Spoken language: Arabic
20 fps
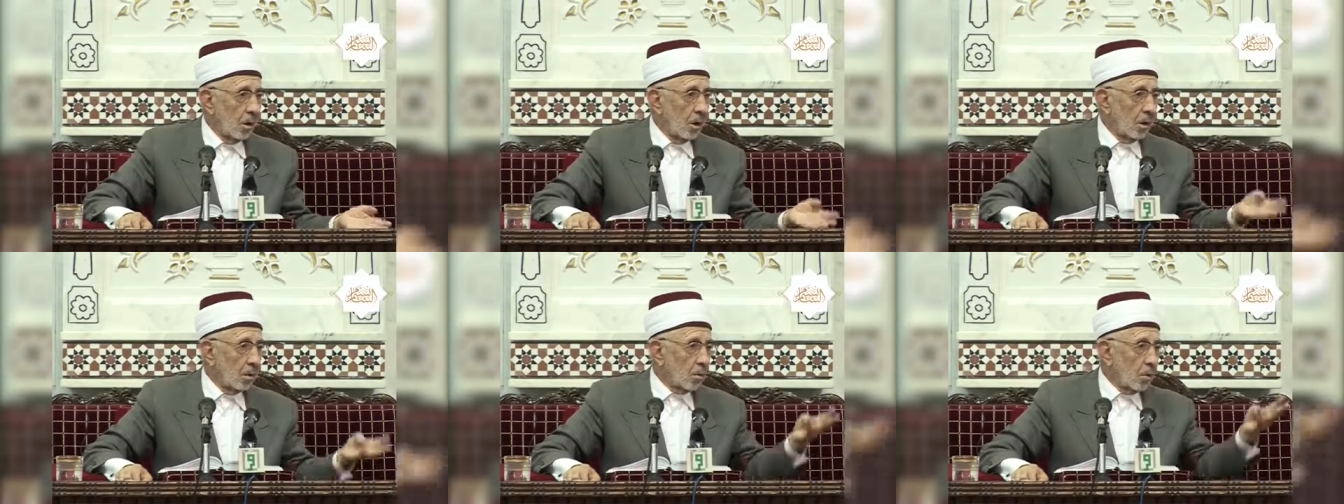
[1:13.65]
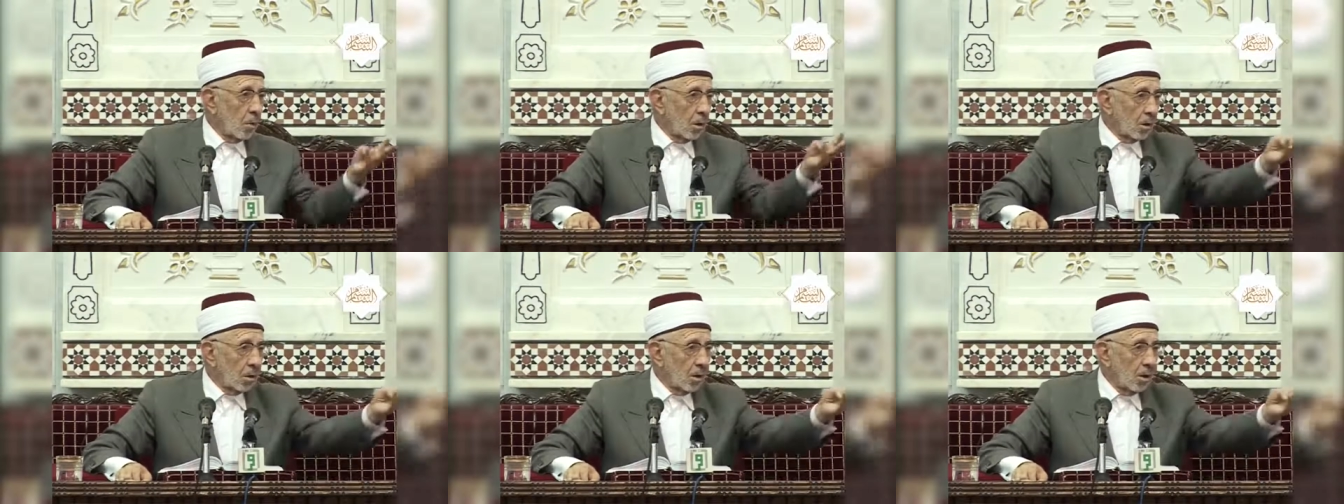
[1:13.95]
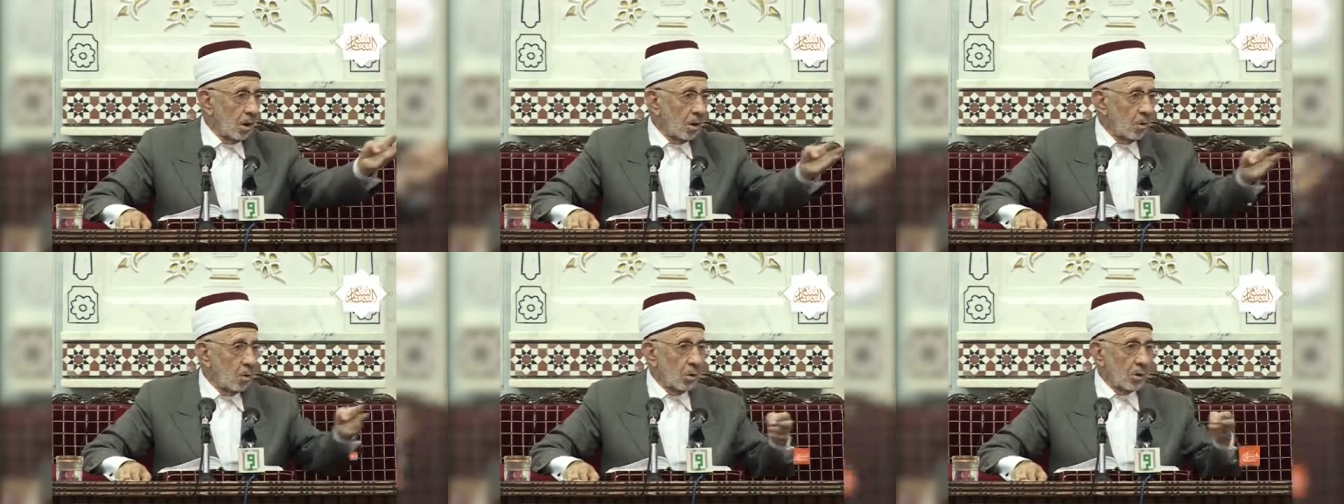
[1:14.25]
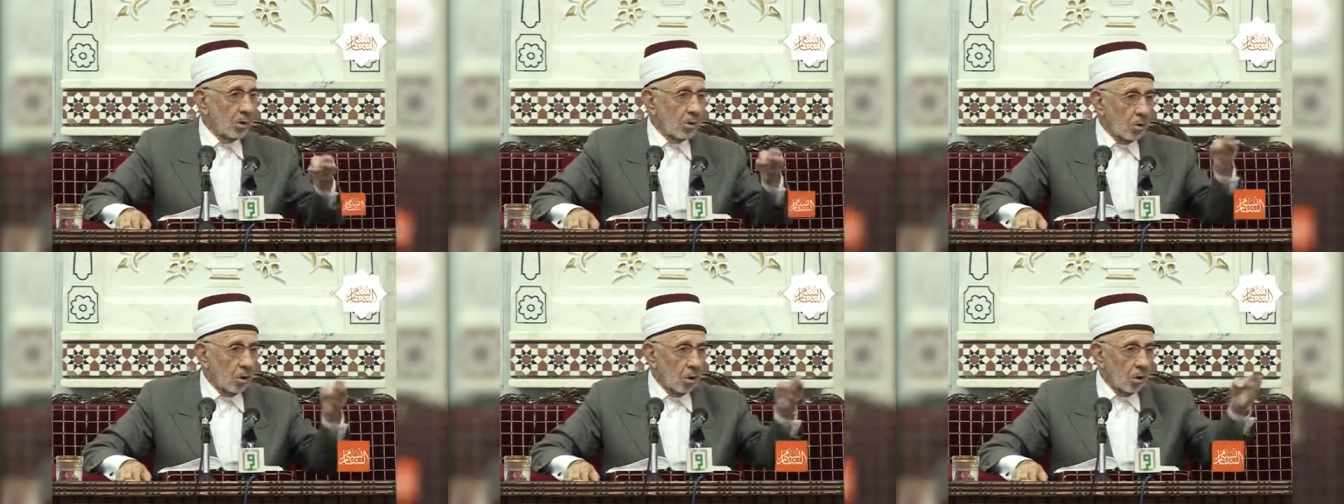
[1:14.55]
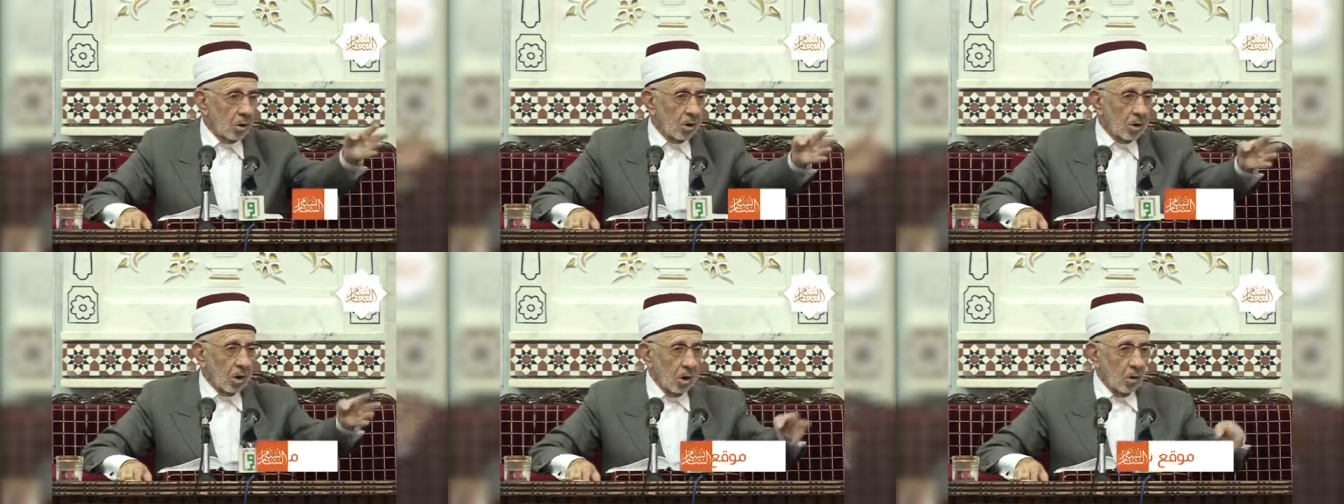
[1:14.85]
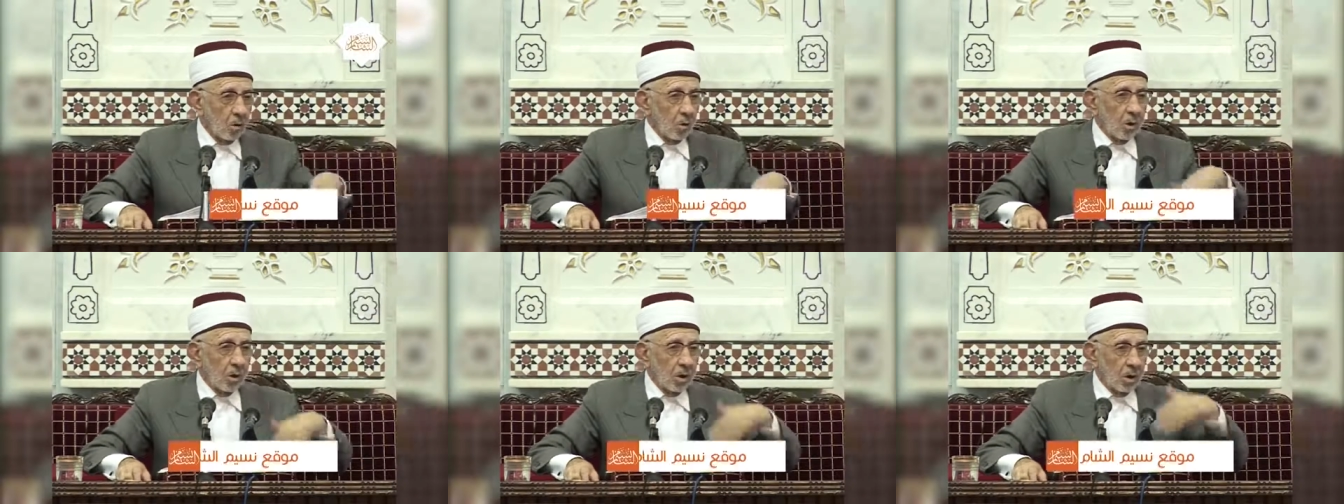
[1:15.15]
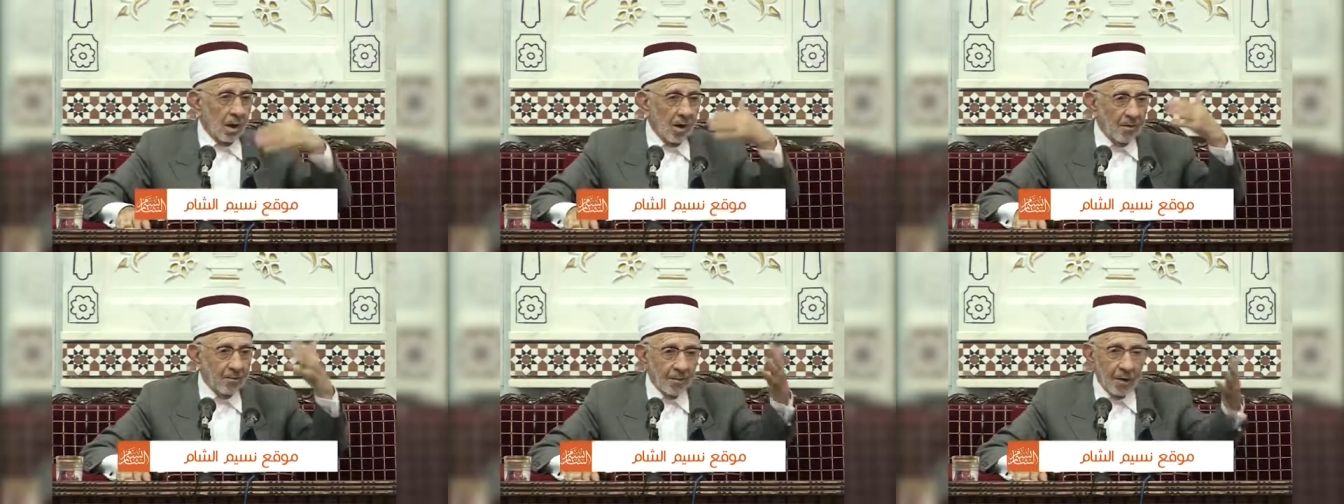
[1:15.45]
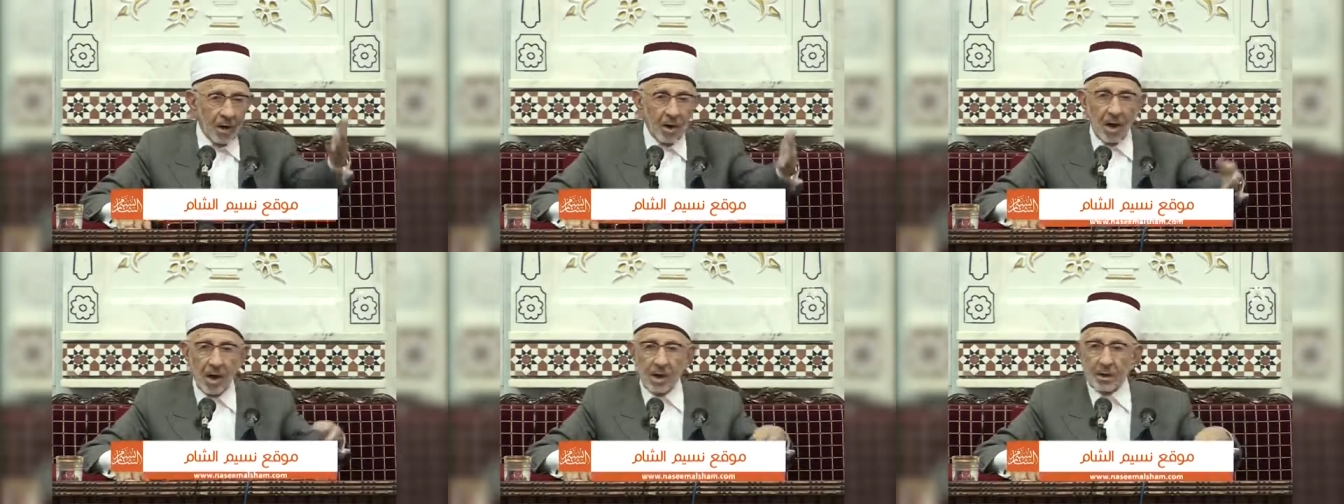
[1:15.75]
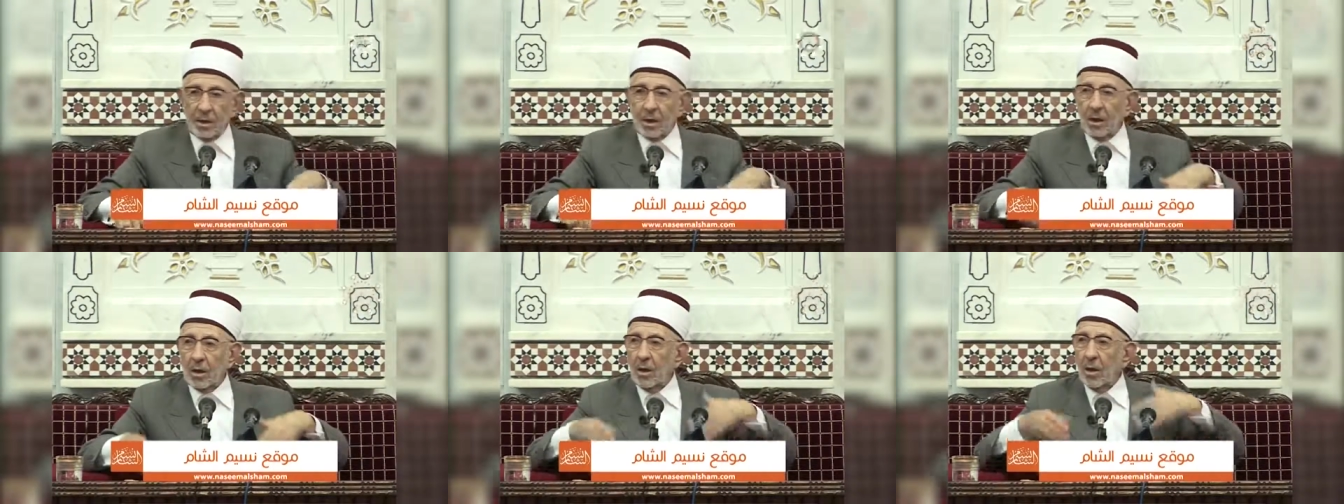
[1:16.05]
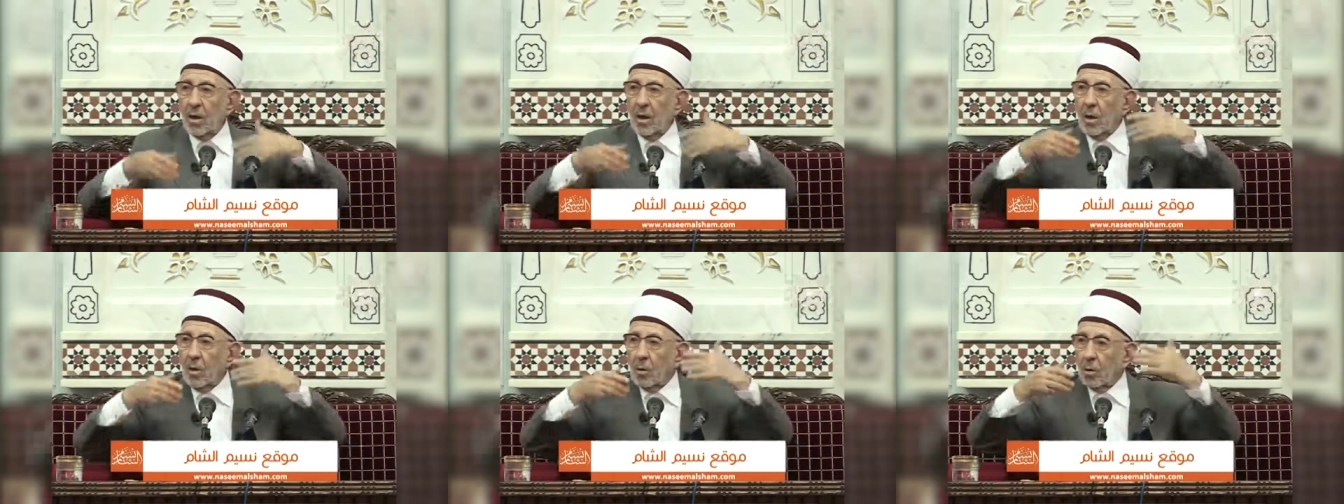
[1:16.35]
الكردي والتركي والأفغاني